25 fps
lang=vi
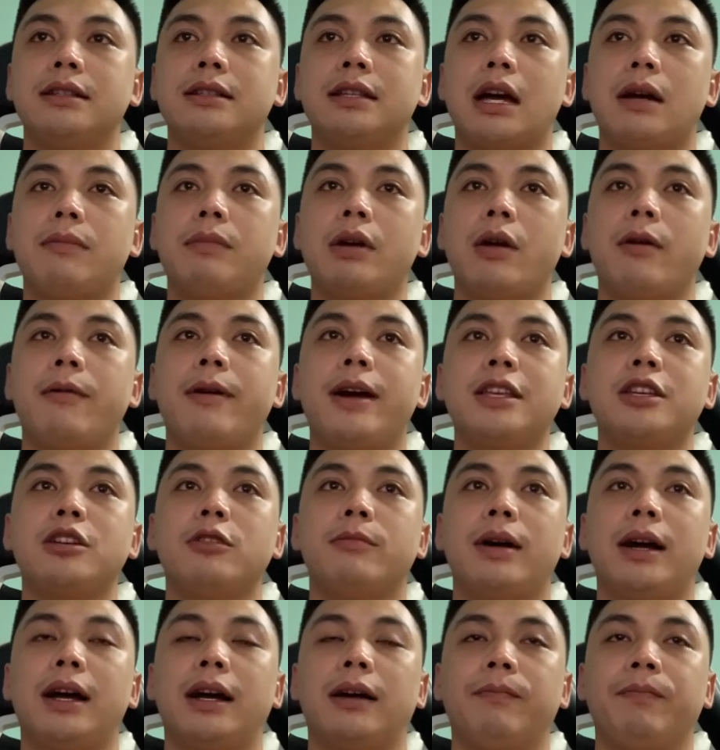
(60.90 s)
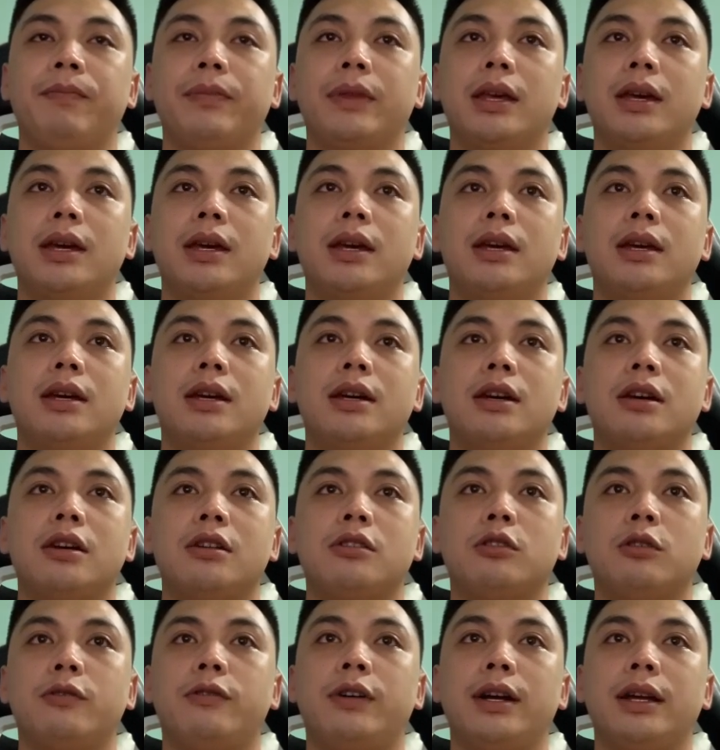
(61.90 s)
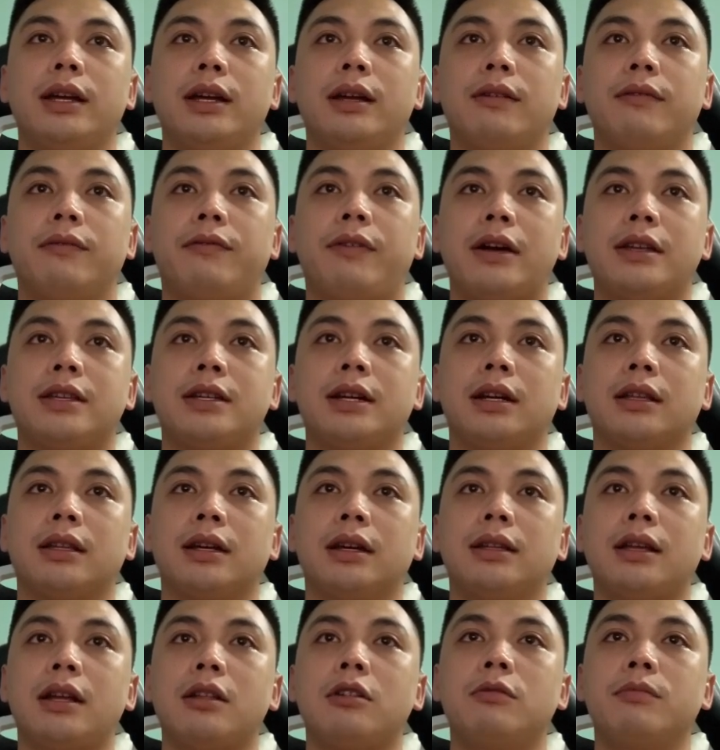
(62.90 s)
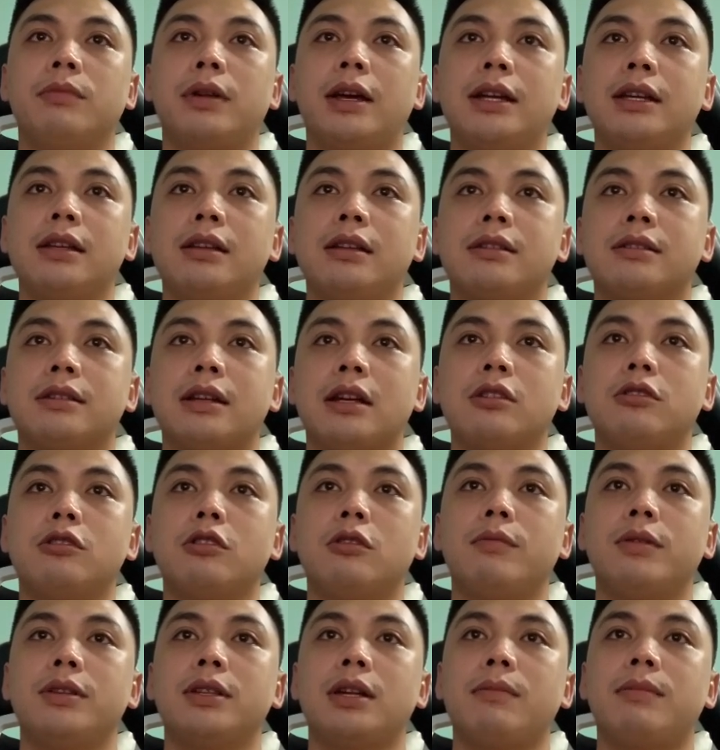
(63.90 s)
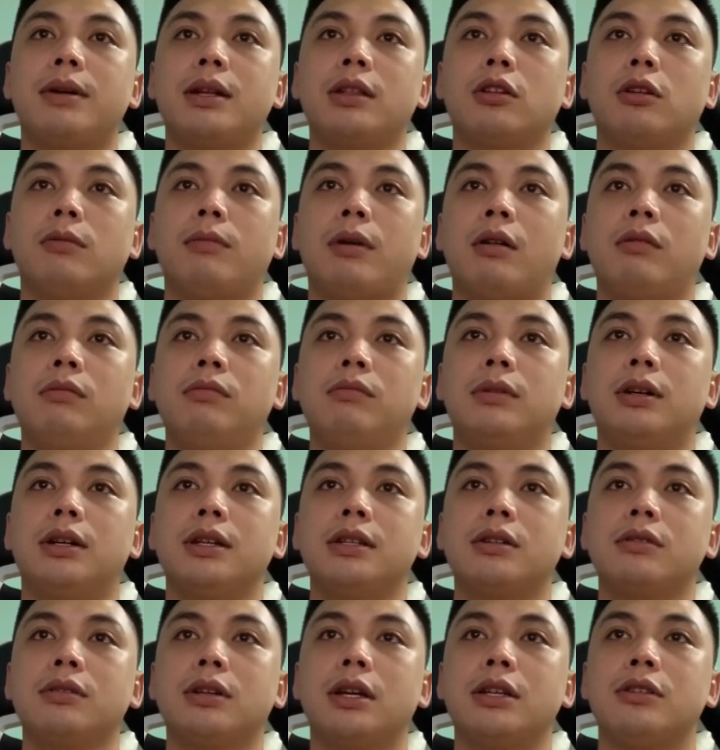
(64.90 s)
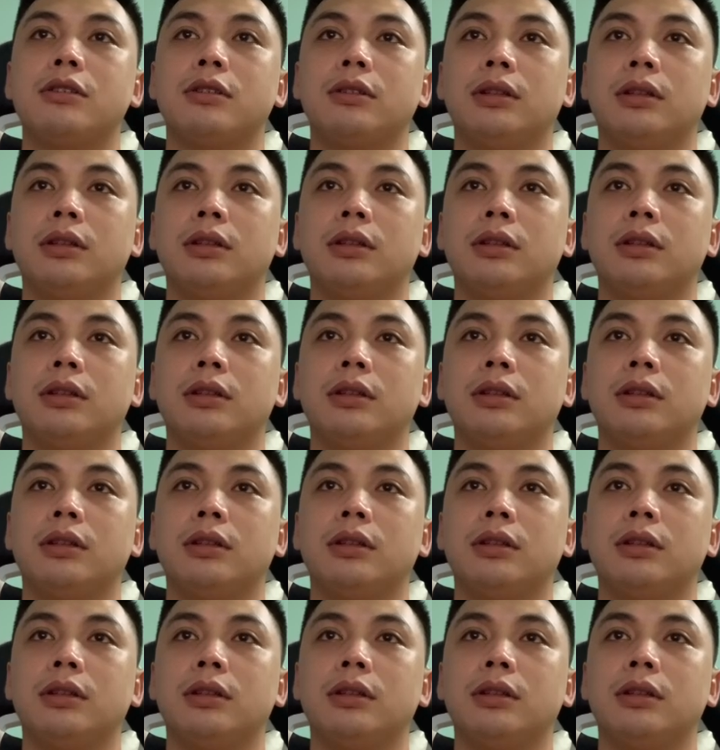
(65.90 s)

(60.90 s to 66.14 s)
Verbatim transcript: giá 73 triệu bảng dù vậy, phải chờ tới tận hôm nay, Sancho mới ra mắt đội bóng mới sau kỳ